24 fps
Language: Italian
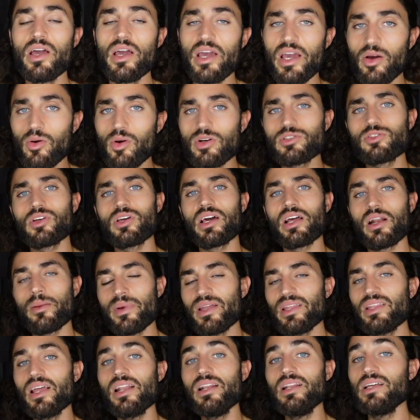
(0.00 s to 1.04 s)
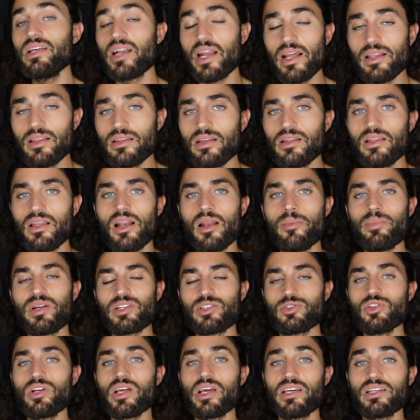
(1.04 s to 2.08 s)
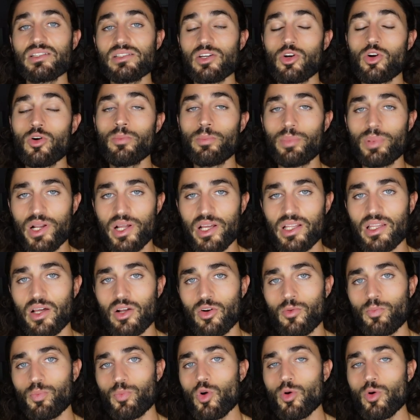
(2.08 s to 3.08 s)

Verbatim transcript: e questo chiaramente li rende delle persone che si completano,